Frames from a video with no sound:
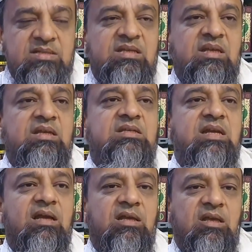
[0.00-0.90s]
जी
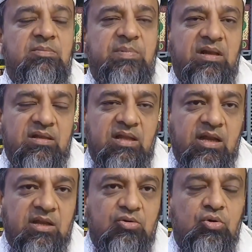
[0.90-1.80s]
हिज्जा की पहली
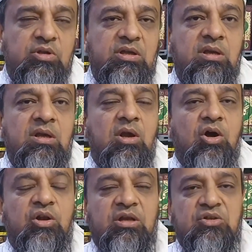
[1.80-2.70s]
तारीख होगी
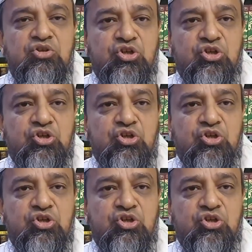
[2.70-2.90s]
और इन